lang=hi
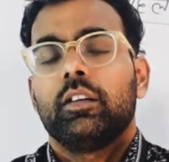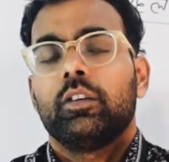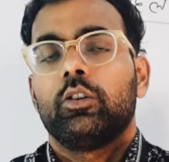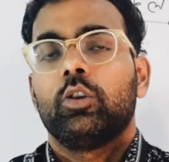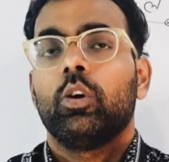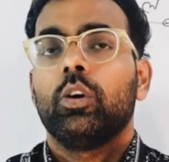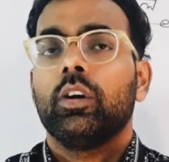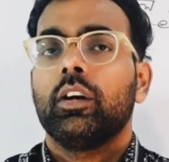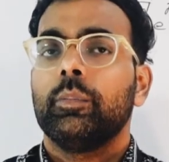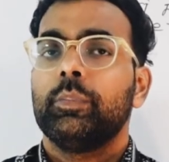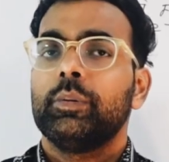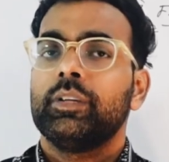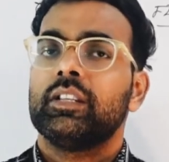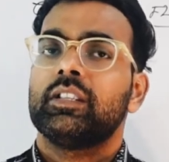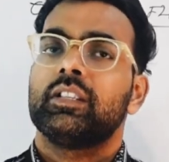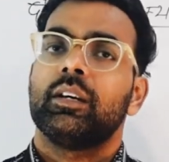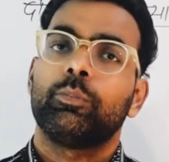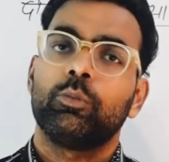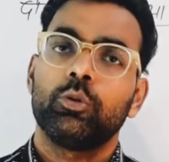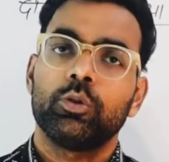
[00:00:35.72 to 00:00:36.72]
दौड़ के पीछे
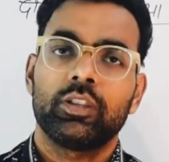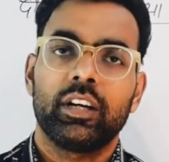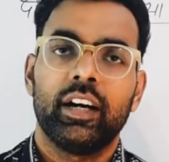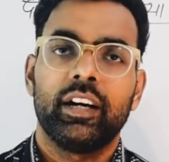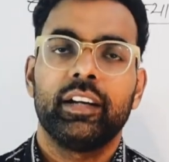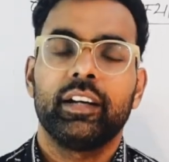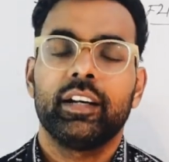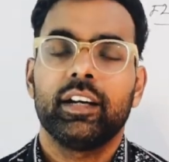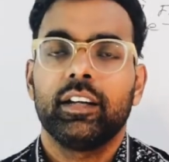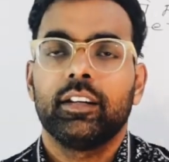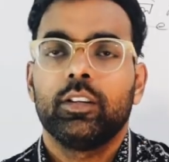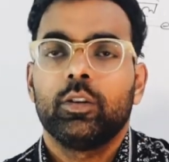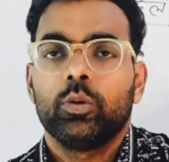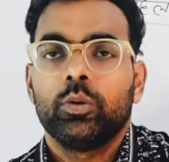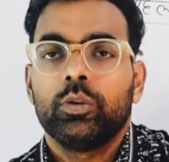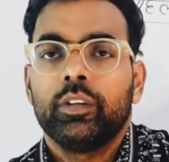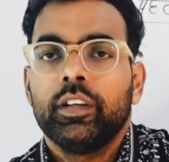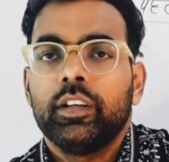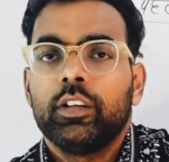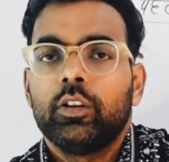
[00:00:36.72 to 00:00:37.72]
सब कुछ खाने की आदत
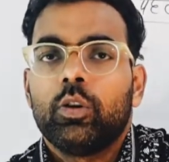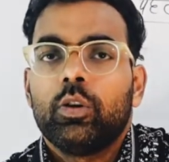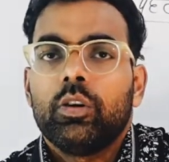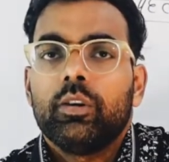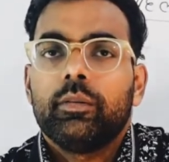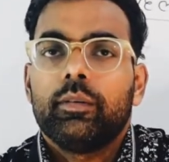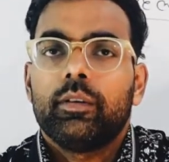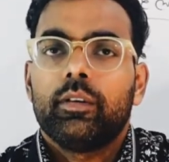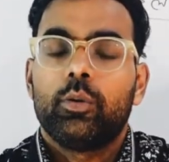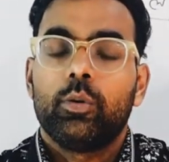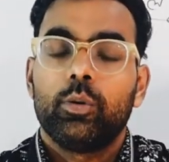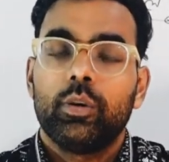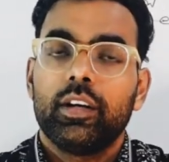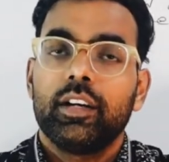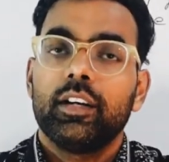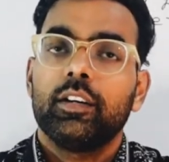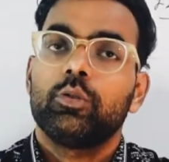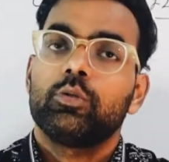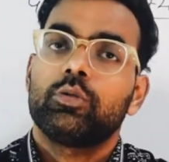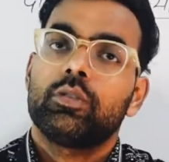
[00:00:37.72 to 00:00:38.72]
होती है कि दौड़ हो
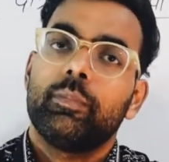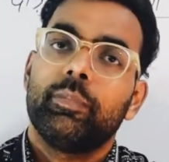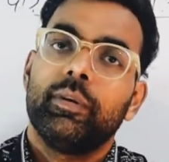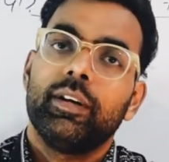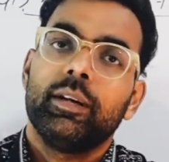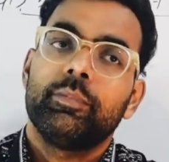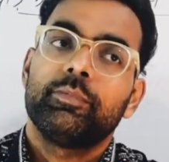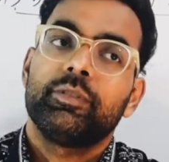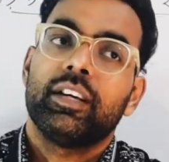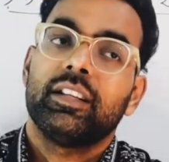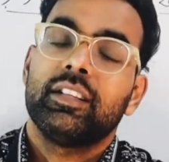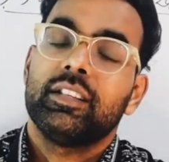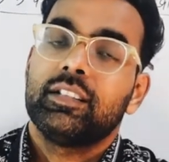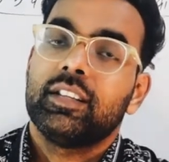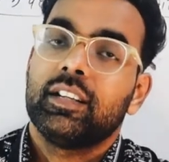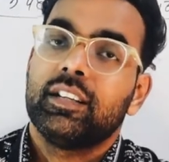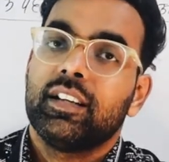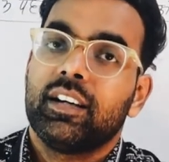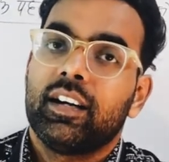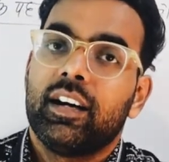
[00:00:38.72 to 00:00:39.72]
रही है तो उसके पहले हम ज़्यादा से
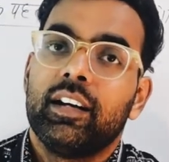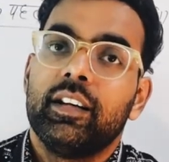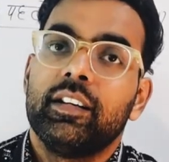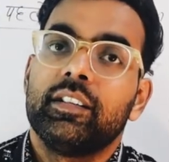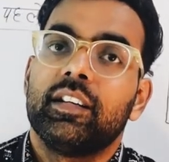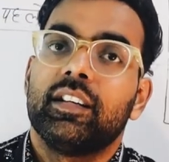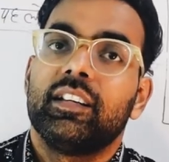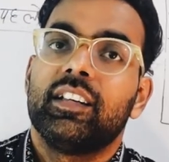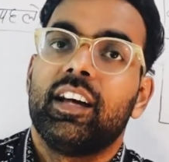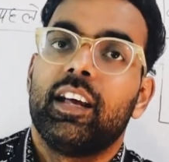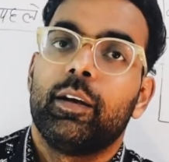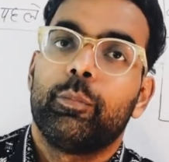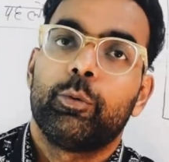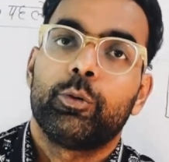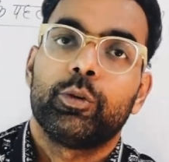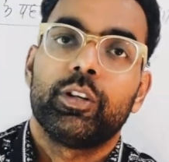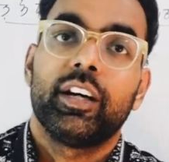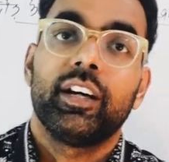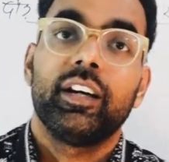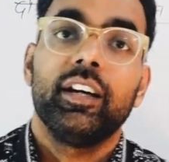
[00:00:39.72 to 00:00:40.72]
ज़्यादा खा लें ज़्यादा हेल्प
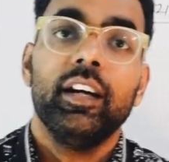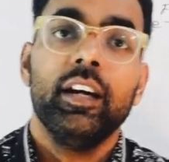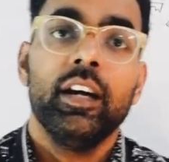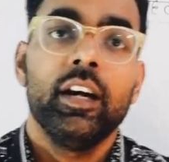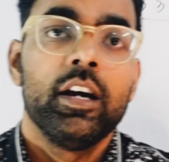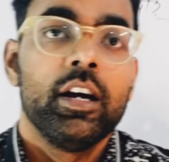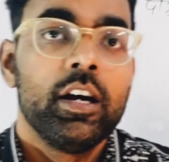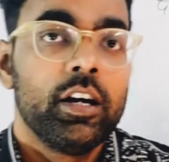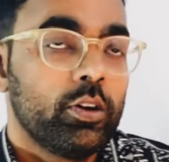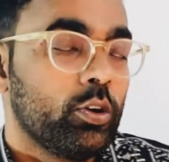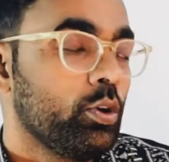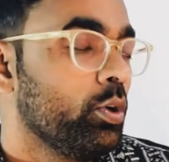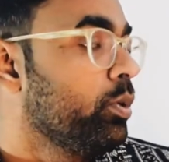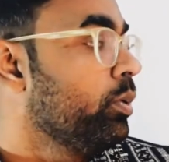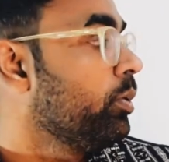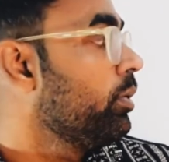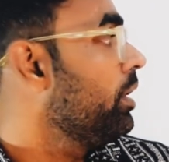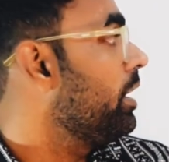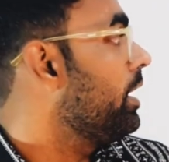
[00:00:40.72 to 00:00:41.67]
हो जाएगी तो